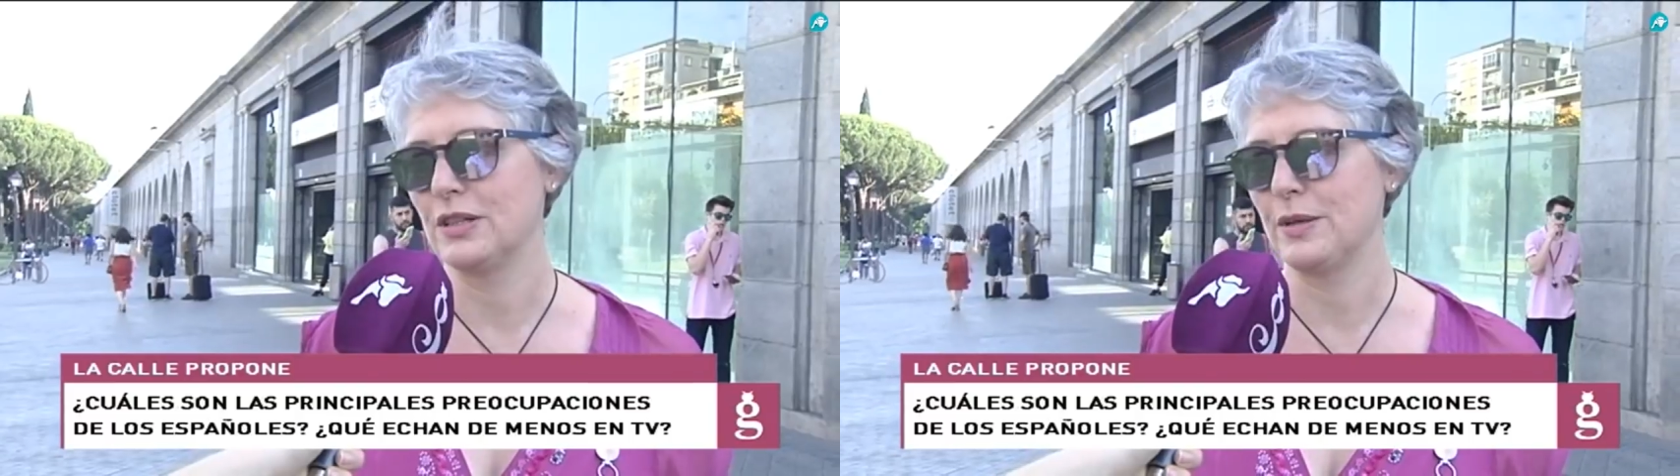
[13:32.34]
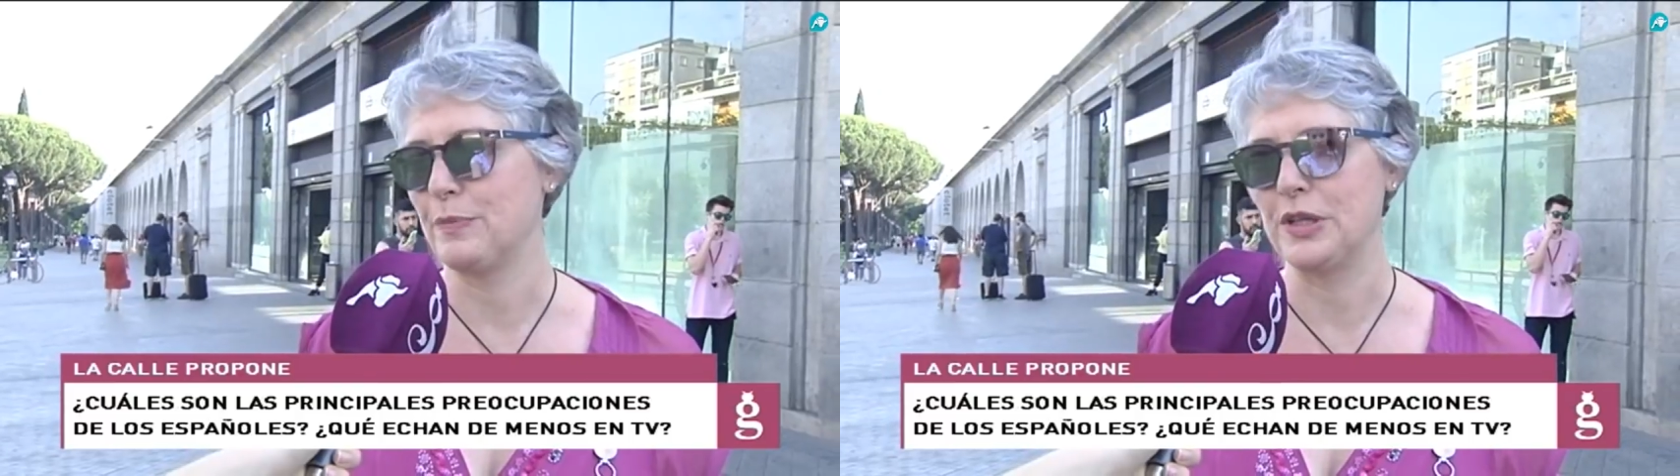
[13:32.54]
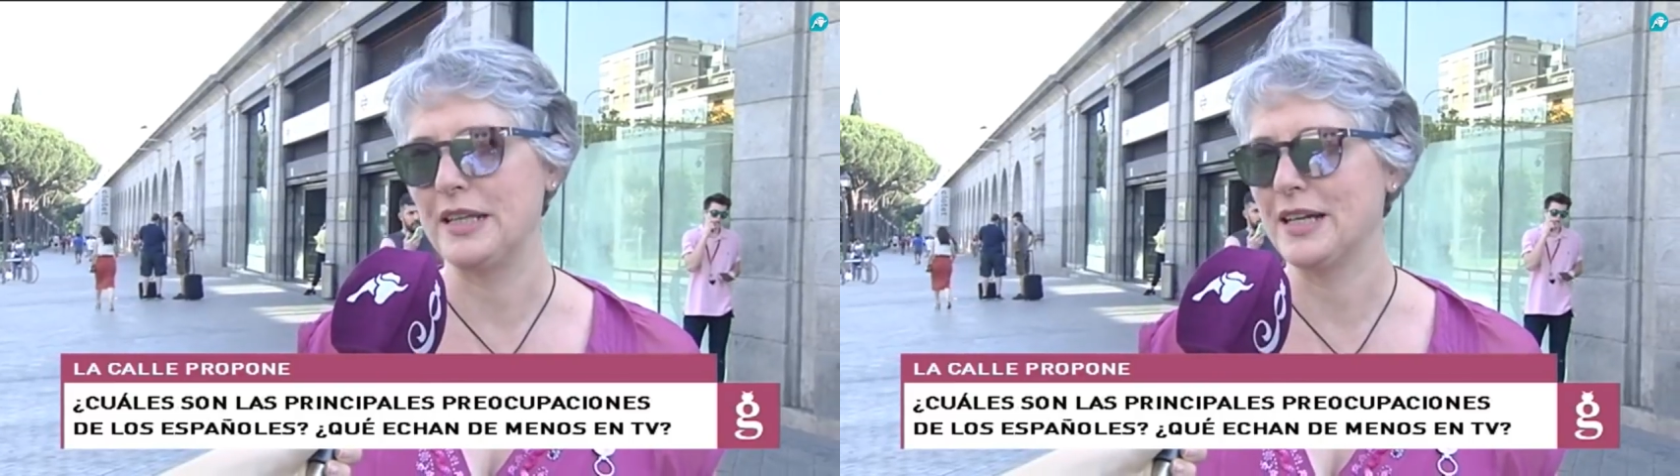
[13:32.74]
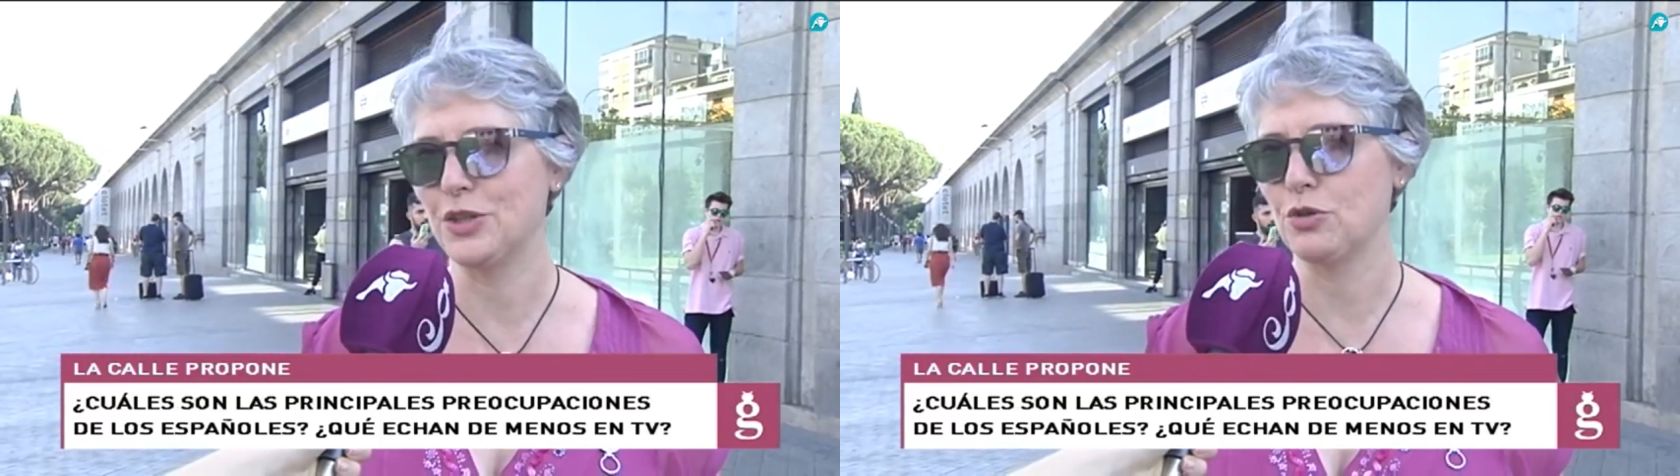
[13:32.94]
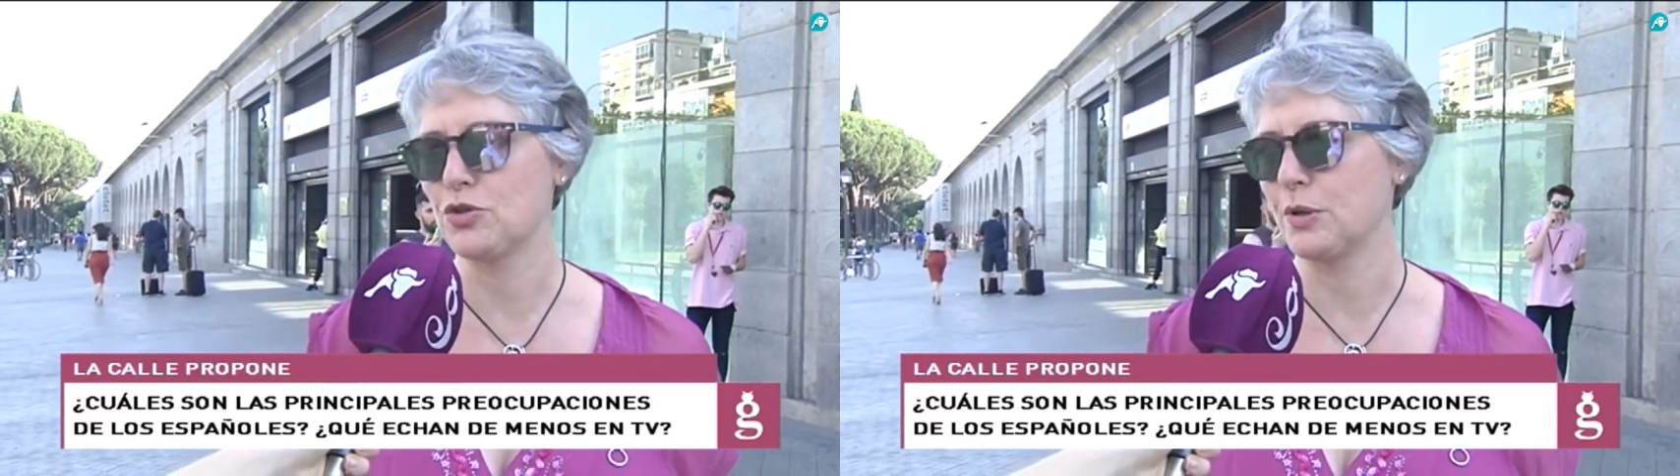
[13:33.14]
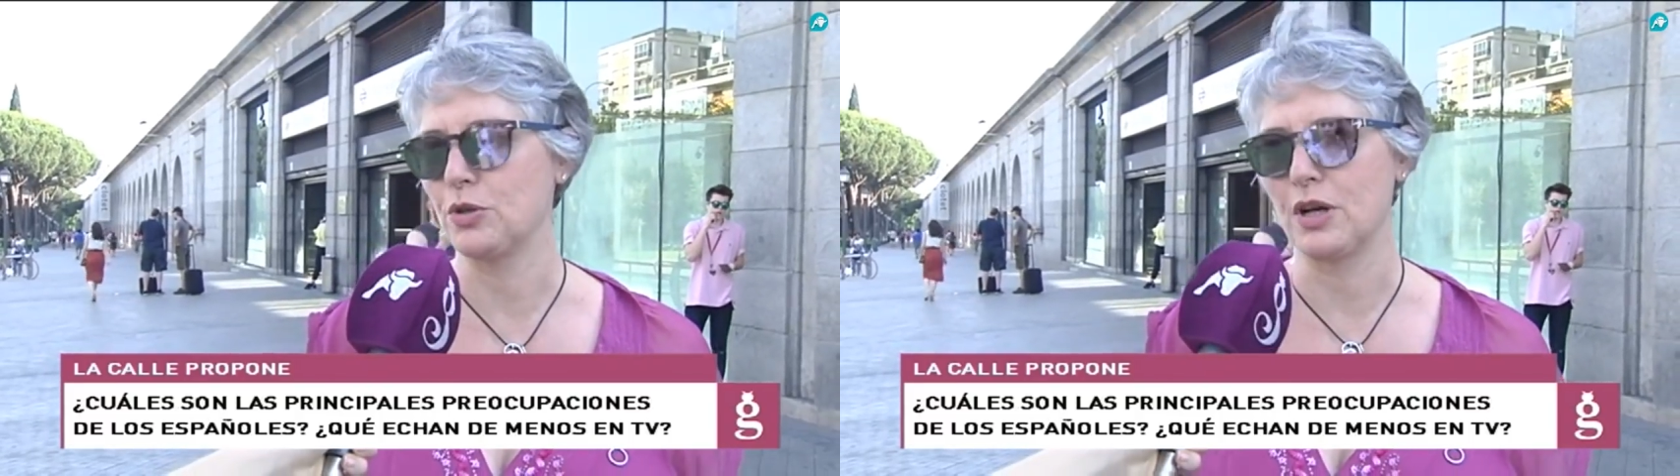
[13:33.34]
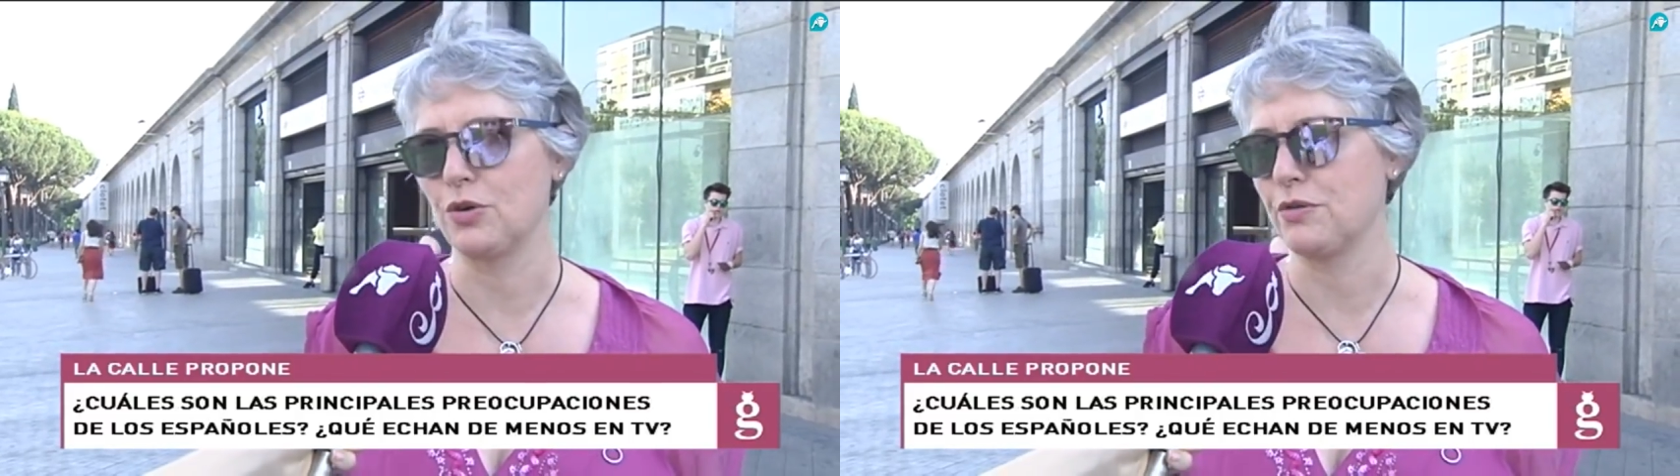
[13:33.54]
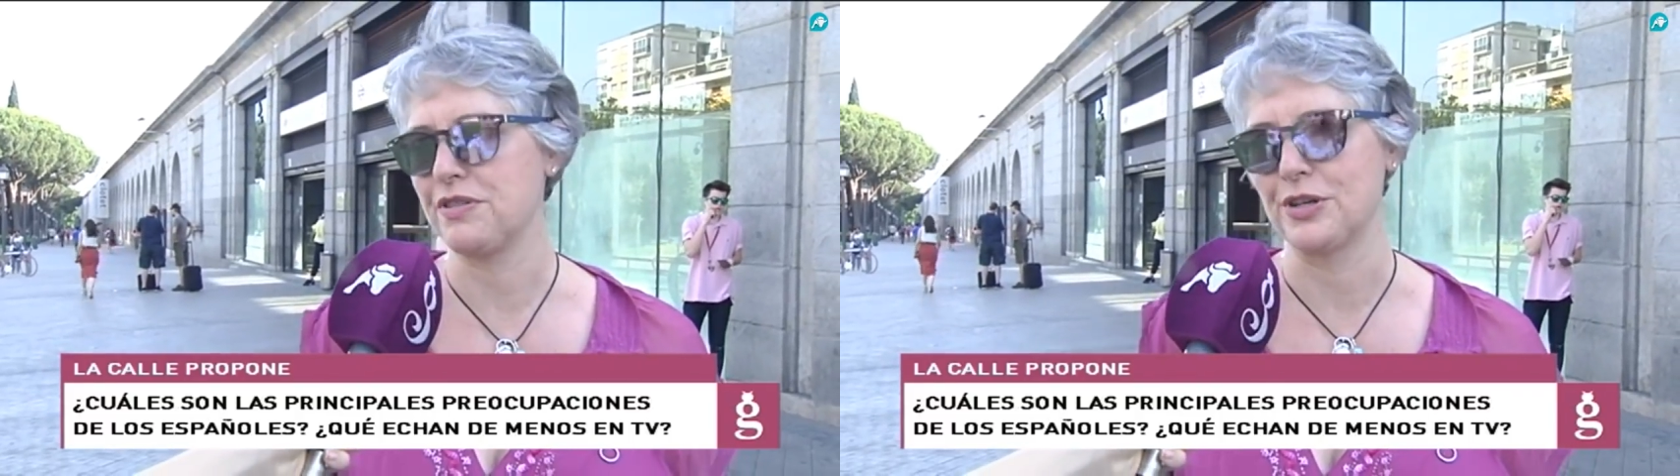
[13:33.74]
Lo de política todo, sobre todo la
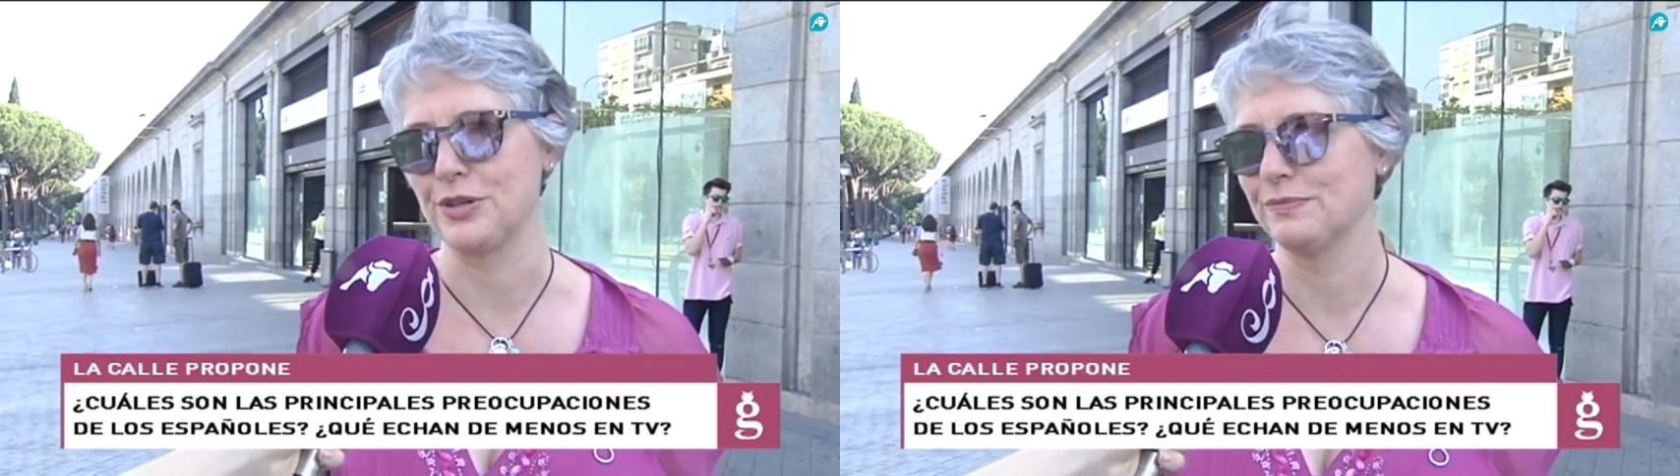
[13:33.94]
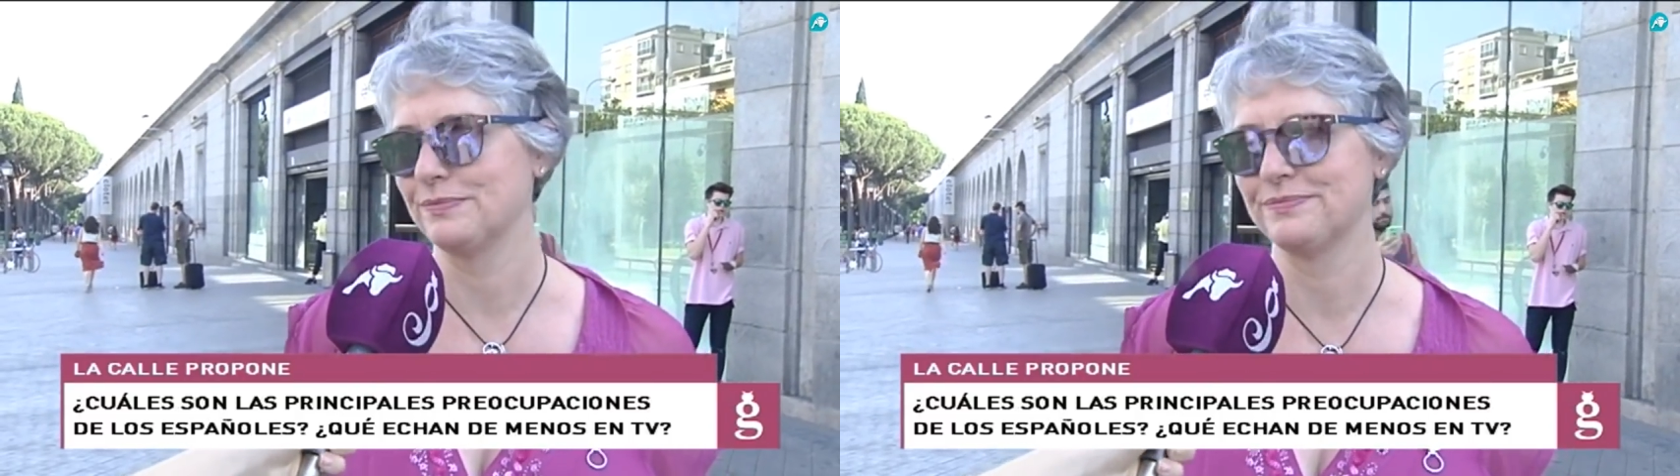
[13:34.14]
corrupción.